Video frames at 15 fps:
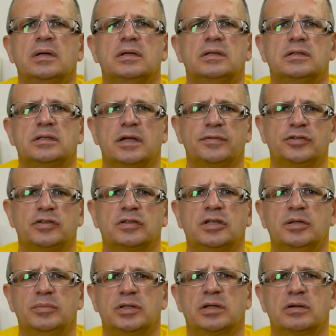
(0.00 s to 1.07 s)
ze
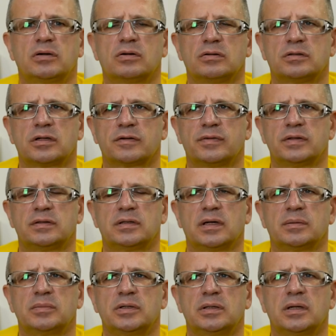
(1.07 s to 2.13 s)
wszystkimi tego
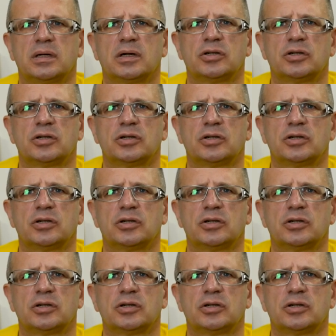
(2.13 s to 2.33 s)
konsekwencjami,